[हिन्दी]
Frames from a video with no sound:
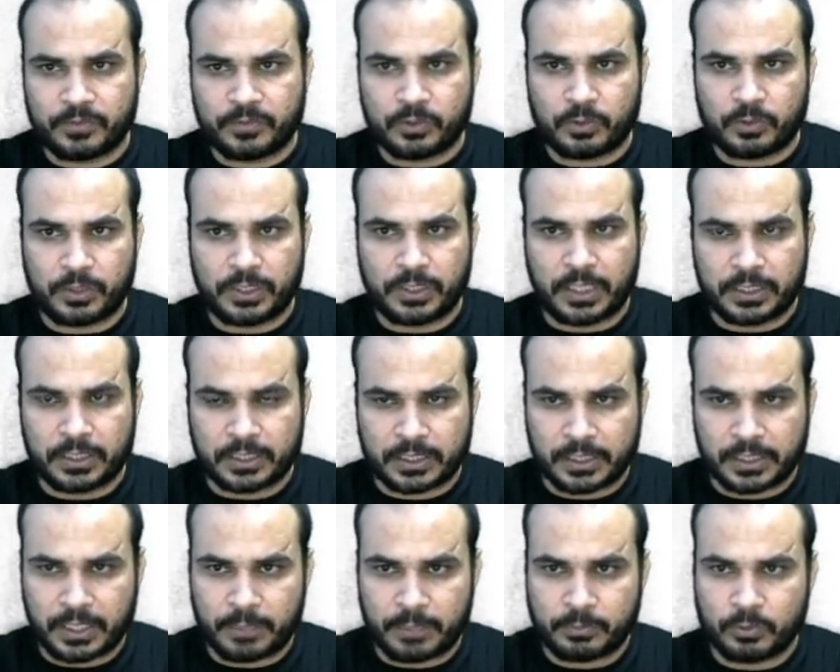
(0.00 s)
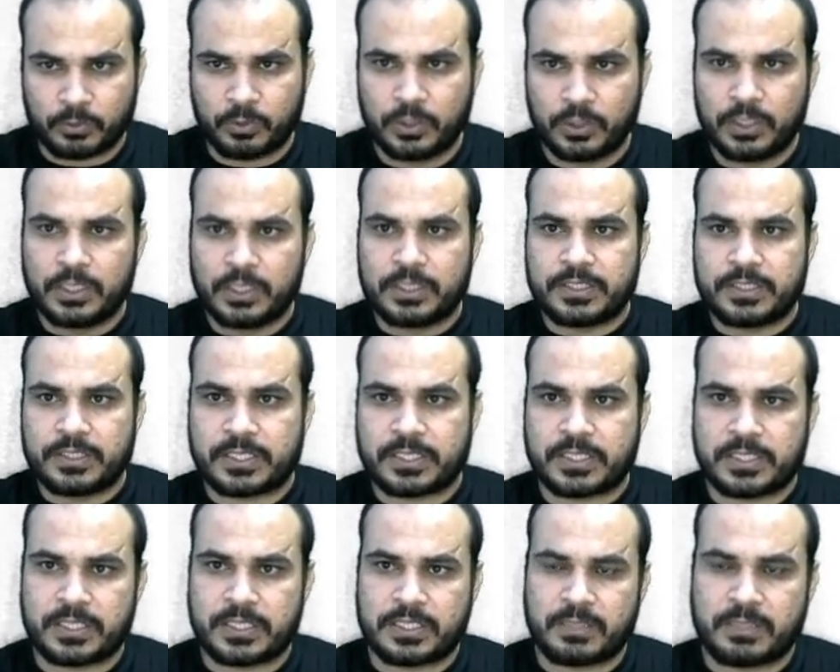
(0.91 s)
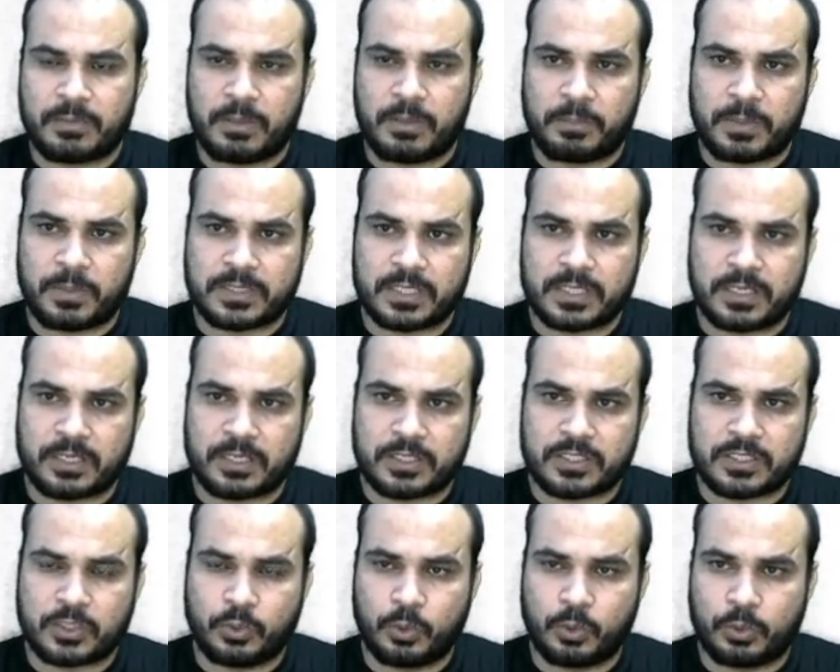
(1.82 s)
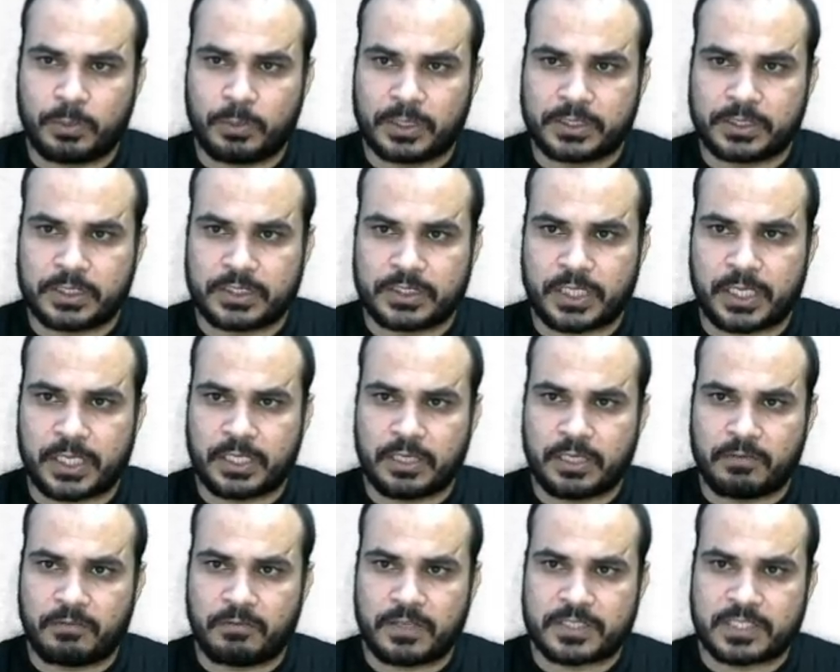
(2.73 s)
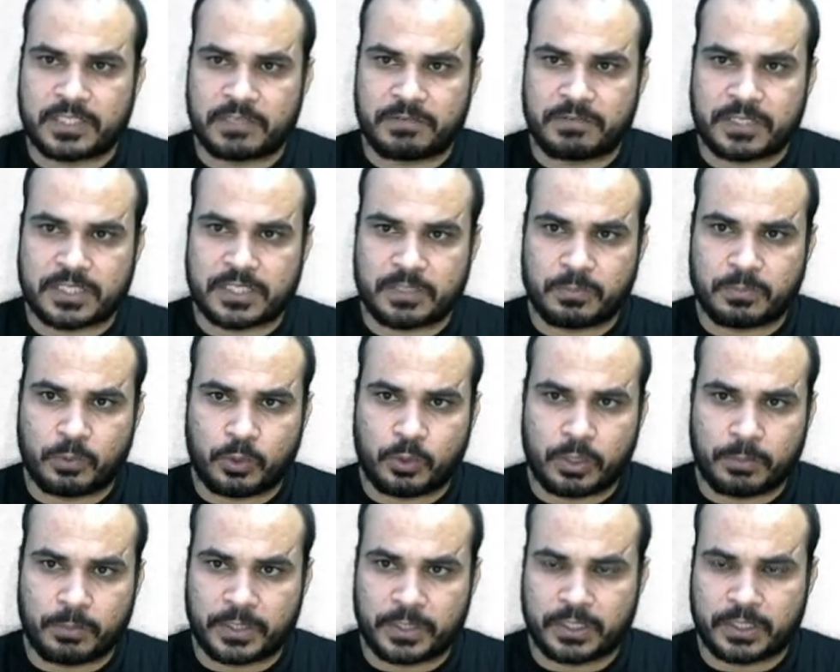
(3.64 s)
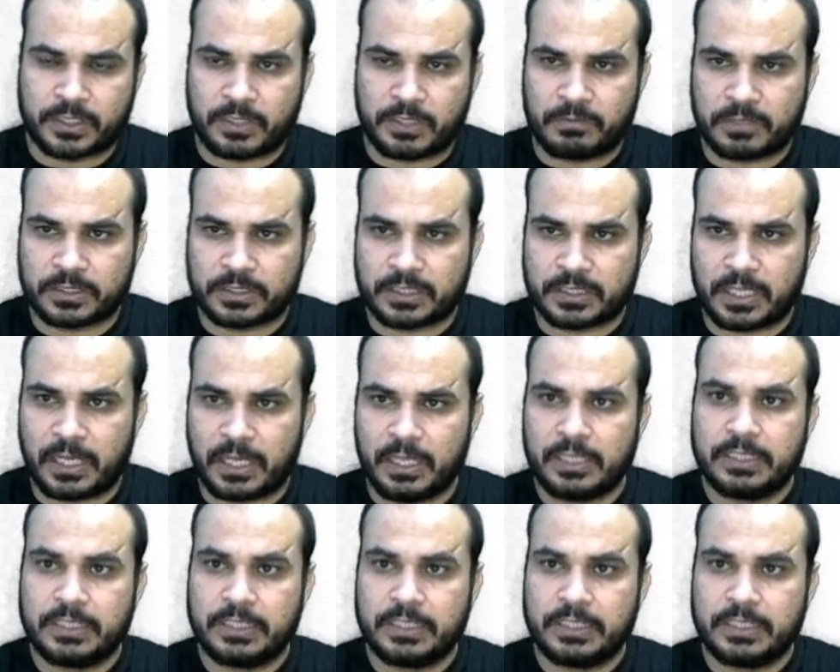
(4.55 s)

तो ये ध्यान रखना आपको जैसे जैसे हम ईपी e सेंटर से दूर बढ़ते जाएंगे वैसे वैसे भूकंप की तीव्रता